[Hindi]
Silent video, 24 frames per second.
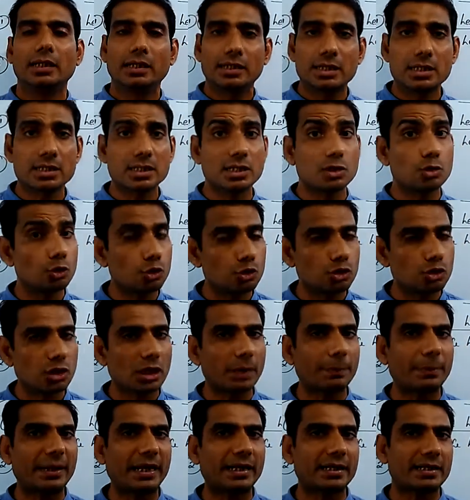किसी दूसरे
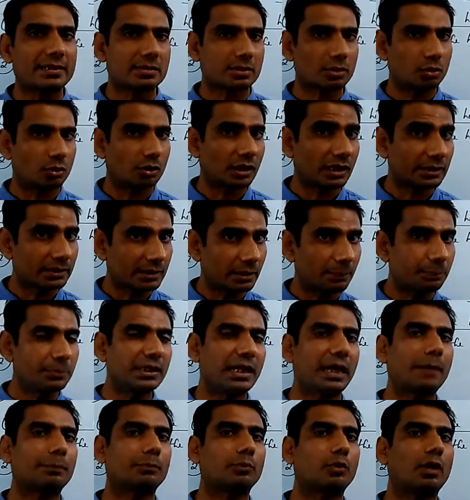पैटर्न से होगा तब भी
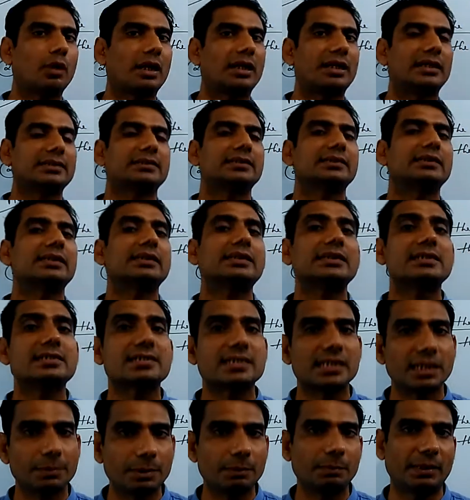आपको आना चाहिए कि
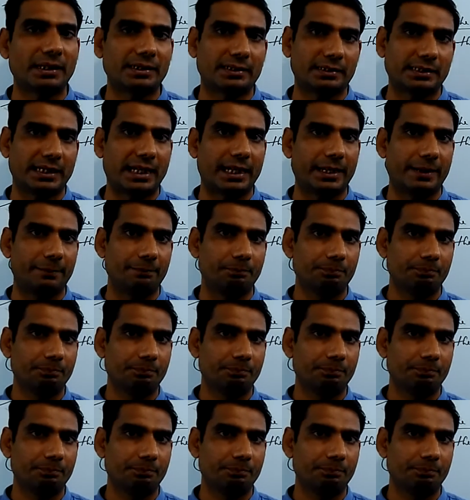इससे भी बनता है